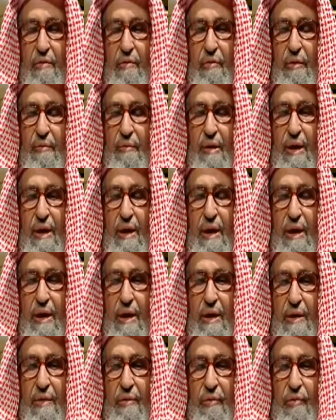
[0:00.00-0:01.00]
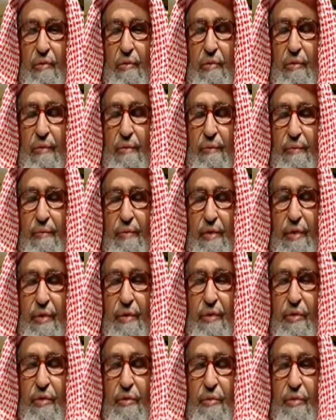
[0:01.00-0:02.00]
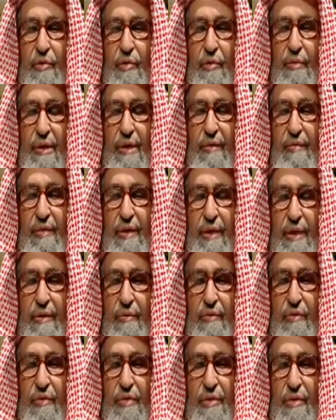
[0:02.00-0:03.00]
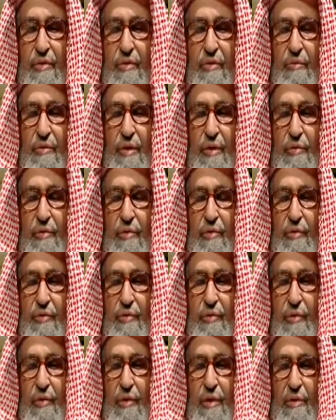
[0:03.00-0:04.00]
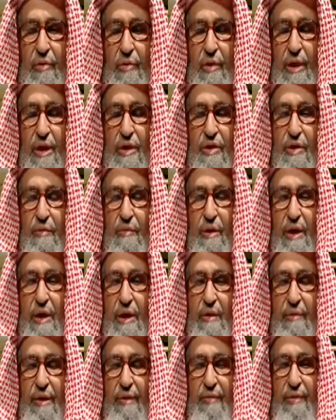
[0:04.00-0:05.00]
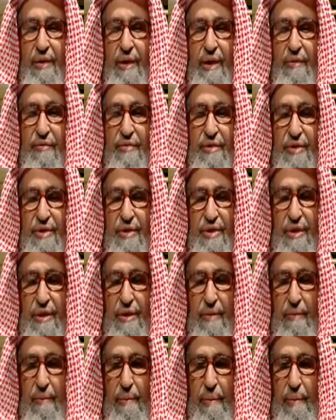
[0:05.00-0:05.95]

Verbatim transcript: وما أعلنوا أن تبدوا ما في أنفسكم أو تخفوه يحاسب على ما في النفس